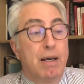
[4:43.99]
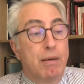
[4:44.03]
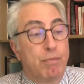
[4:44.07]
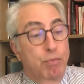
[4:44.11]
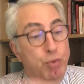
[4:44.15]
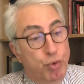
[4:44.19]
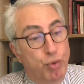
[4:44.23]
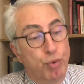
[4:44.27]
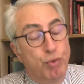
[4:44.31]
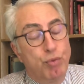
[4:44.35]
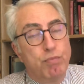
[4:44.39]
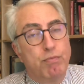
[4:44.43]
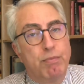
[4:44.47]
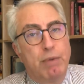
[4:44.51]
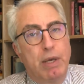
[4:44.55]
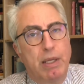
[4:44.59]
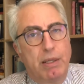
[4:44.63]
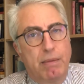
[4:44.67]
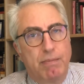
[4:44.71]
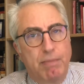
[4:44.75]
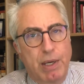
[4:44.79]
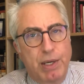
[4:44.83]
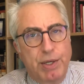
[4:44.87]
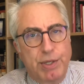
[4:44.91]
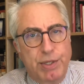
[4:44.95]
Bugün me
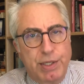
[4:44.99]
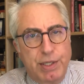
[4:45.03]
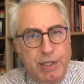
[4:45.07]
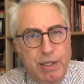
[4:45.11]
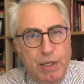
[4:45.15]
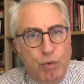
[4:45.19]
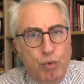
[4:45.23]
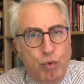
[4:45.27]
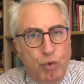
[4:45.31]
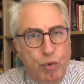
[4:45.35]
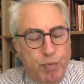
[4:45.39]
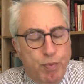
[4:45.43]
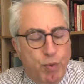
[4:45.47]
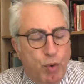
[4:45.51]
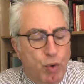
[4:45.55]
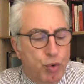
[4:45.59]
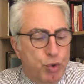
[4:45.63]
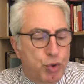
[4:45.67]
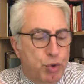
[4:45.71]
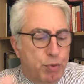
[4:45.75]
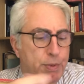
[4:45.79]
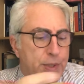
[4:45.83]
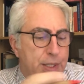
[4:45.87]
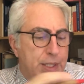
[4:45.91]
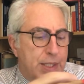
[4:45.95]
mecliste grup
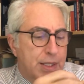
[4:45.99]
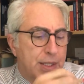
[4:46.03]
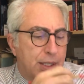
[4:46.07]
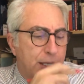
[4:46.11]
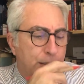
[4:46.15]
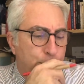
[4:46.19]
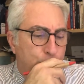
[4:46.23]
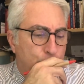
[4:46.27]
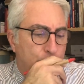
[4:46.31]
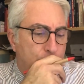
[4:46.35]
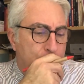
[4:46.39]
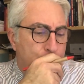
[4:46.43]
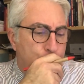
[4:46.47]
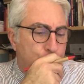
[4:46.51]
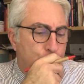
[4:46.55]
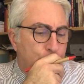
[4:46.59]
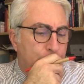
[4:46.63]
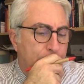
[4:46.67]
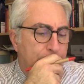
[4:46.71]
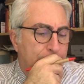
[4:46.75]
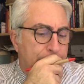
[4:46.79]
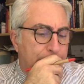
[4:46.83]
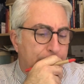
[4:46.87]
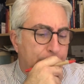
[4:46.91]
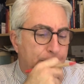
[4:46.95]
konuşmasında bunları
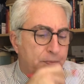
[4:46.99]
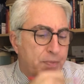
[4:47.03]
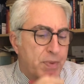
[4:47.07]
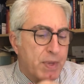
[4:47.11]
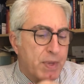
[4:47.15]
söyledi.